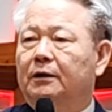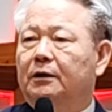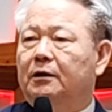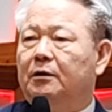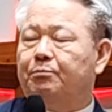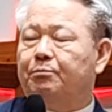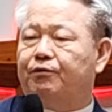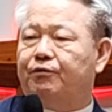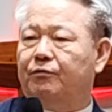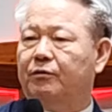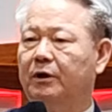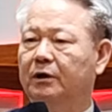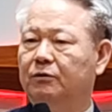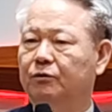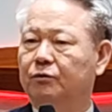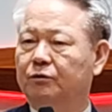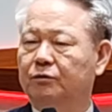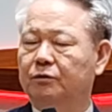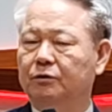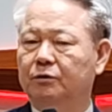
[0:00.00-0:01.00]
그러니까
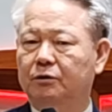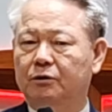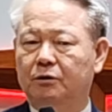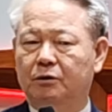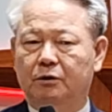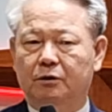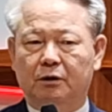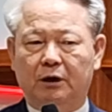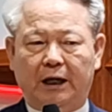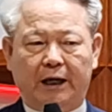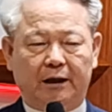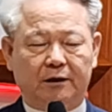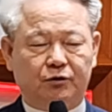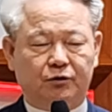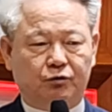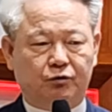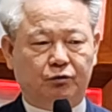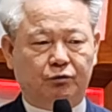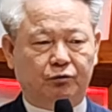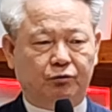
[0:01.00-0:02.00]
북왕국은
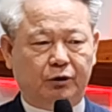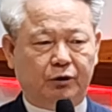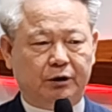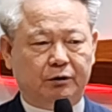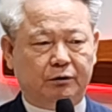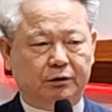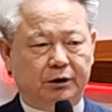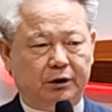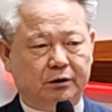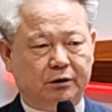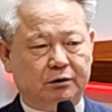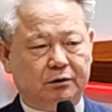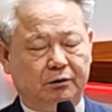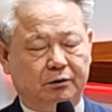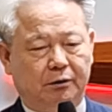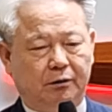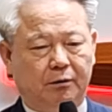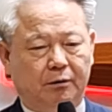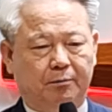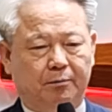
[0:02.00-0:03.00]
아수르에
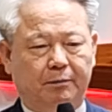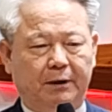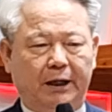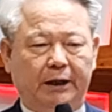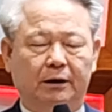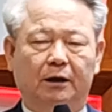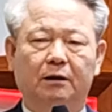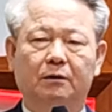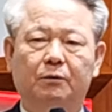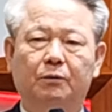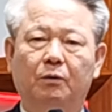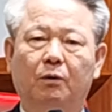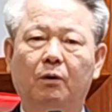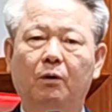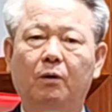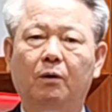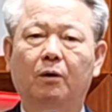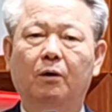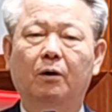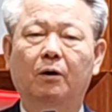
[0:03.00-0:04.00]
의해서
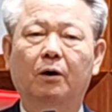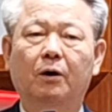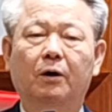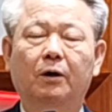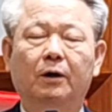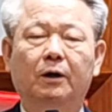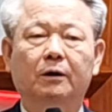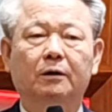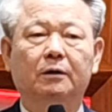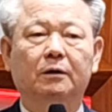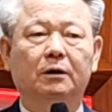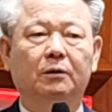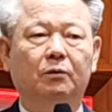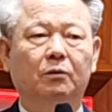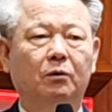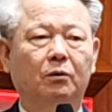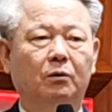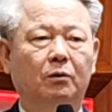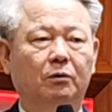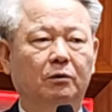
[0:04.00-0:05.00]
망했고
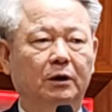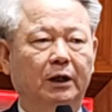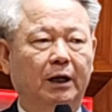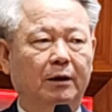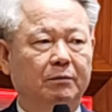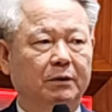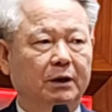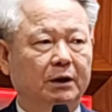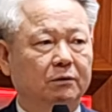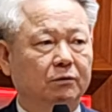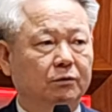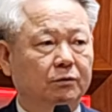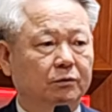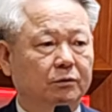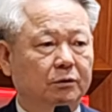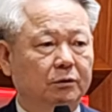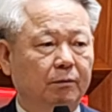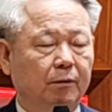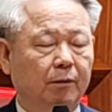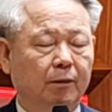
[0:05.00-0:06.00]
그리고
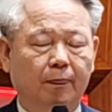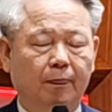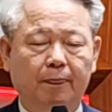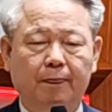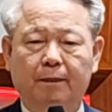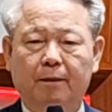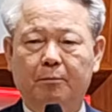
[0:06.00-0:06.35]
남왕국은